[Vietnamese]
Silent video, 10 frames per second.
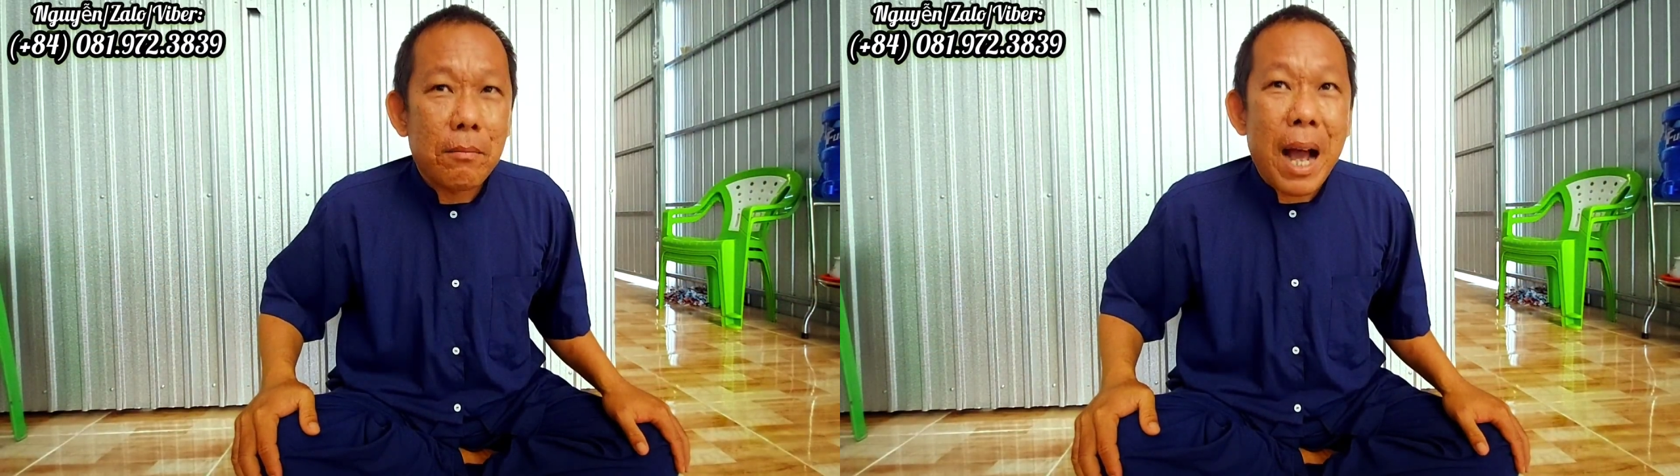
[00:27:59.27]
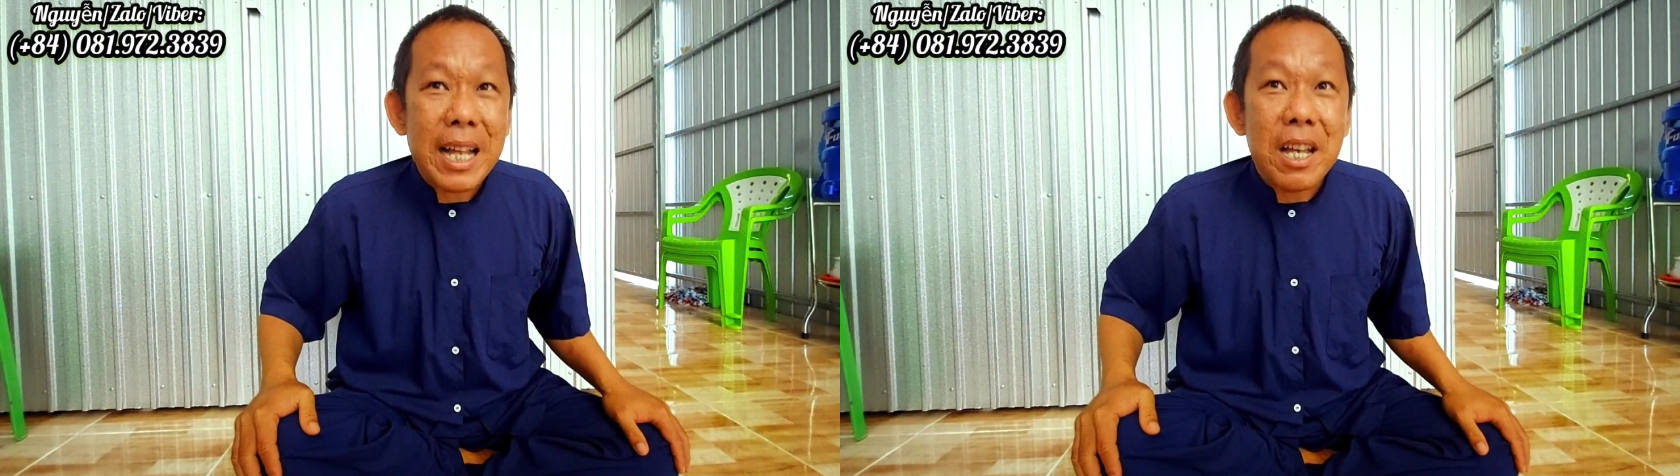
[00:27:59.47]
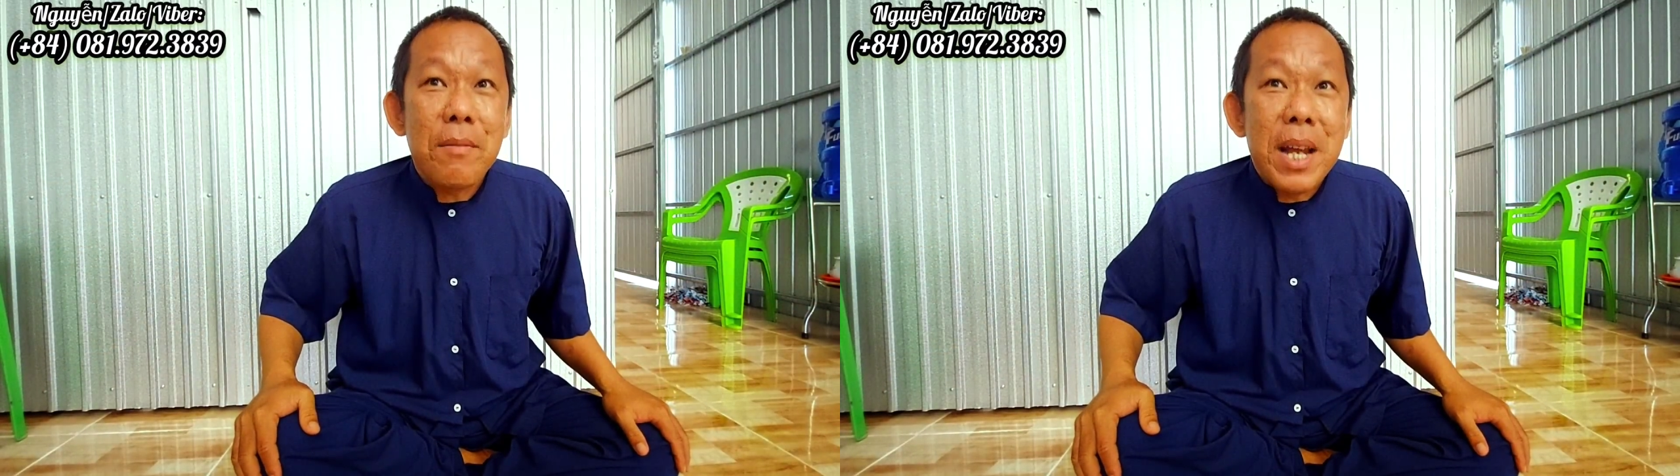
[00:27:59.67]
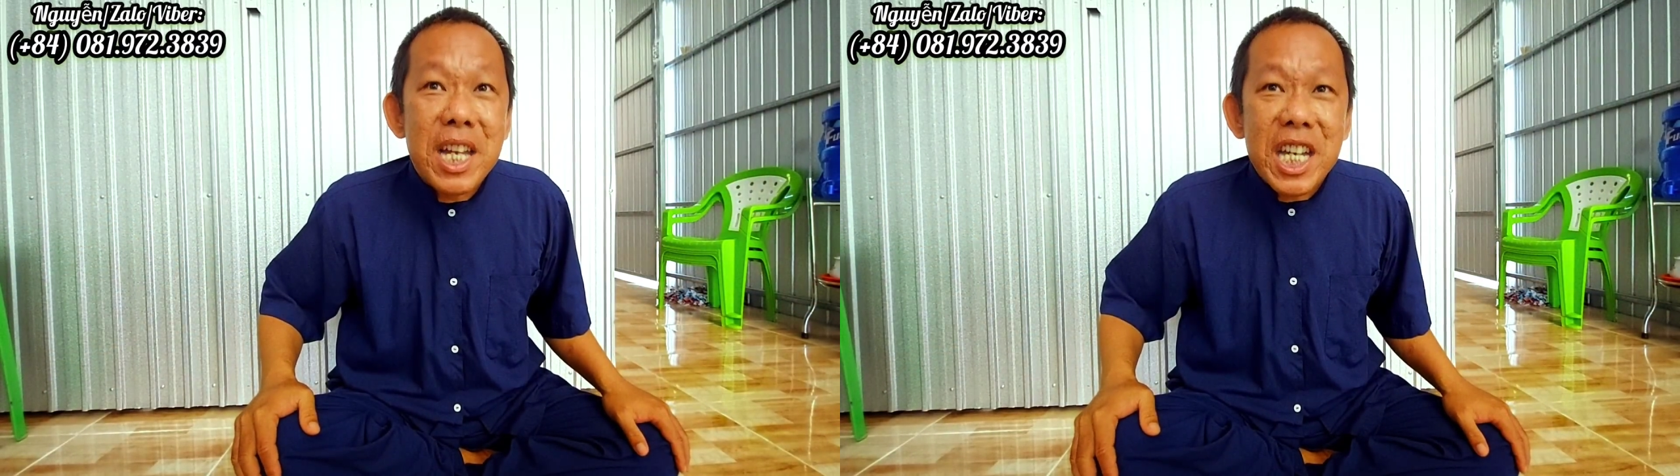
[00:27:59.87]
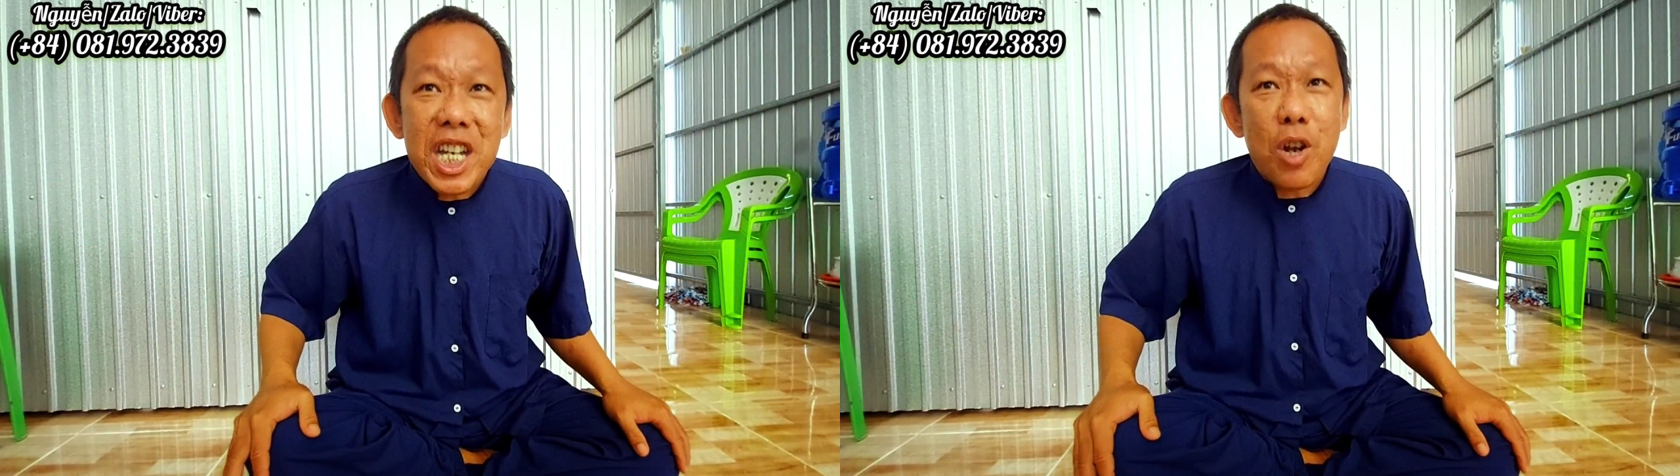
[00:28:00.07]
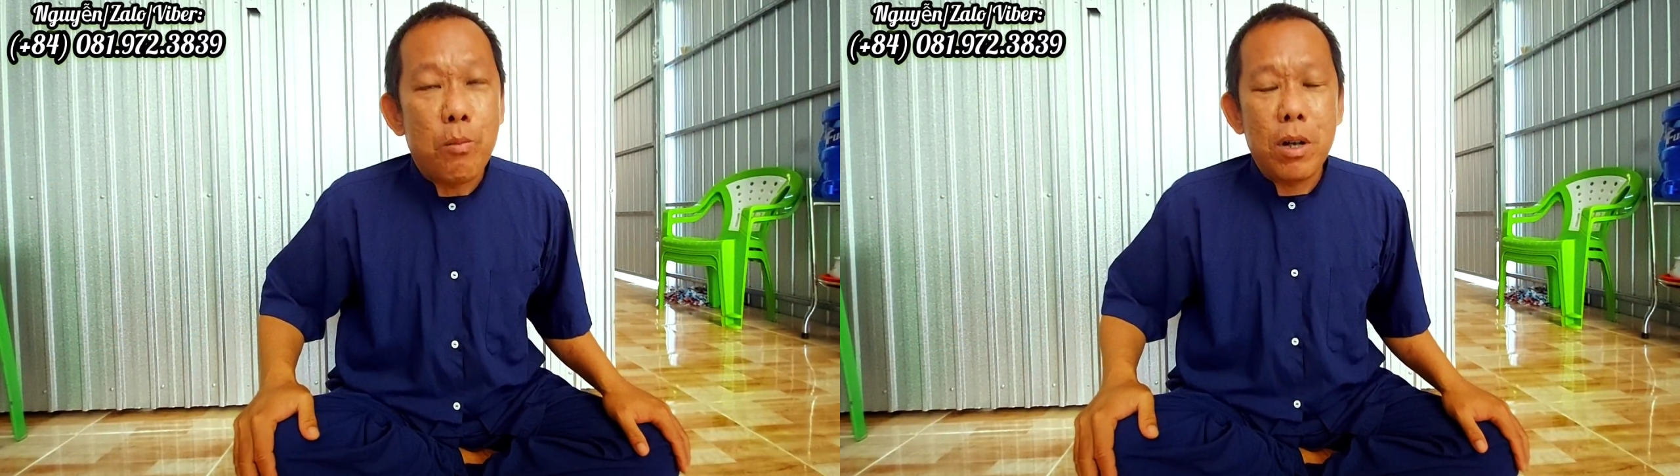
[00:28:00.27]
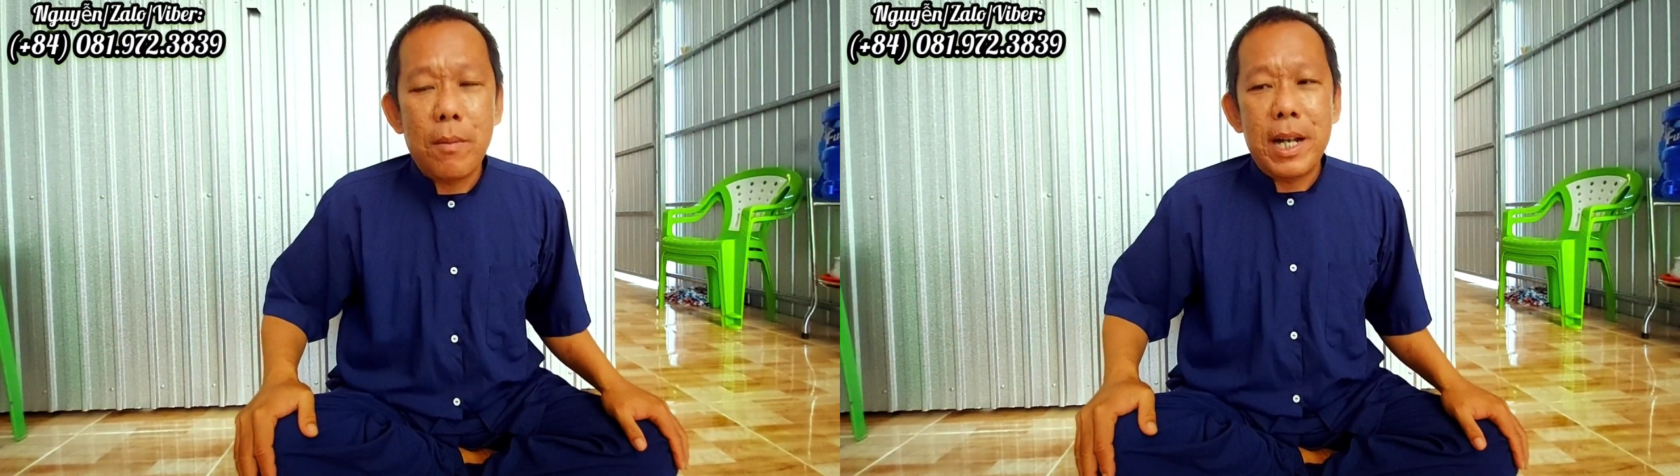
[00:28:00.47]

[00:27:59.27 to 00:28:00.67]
ba chữ bi trí dũng nó